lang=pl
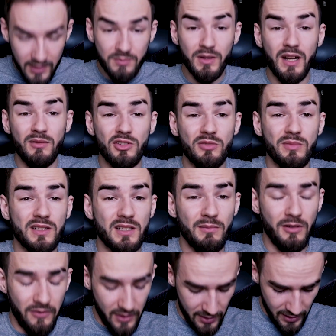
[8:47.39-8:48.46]
Ja zbieram sobie
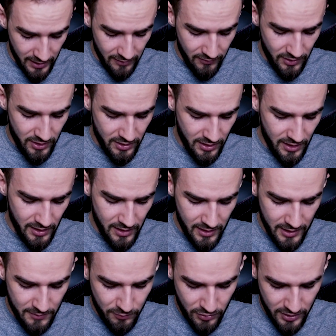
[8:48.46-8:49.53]
zabawki takie, wiecie, z kinder
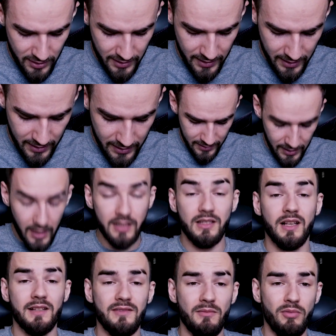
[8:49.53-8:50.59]
niespodzianek i tak dalej.
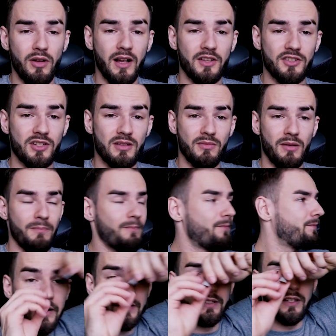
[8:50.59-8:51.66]
Zaraz wam pokażę, że mam.
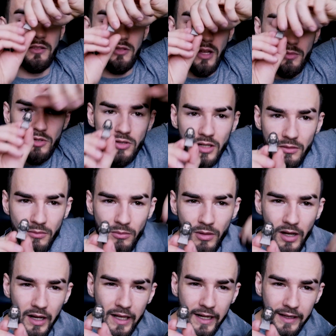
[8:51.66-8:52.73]
właśnie. tu na przykład
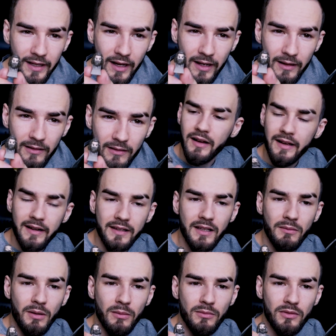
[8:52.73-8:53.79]
mam Hagrida.
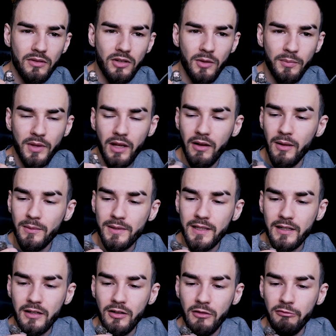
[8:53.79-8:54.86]
Hagrida mam. Dropnąłem z
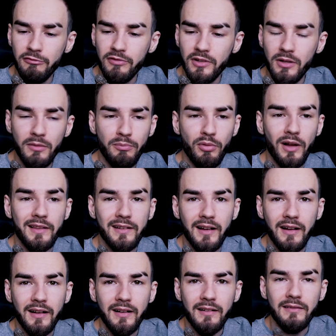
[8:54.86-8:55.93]
tego w
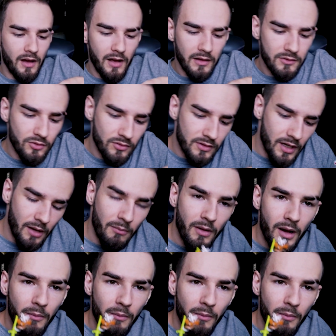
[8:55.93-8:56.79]
płatkach. A tutaj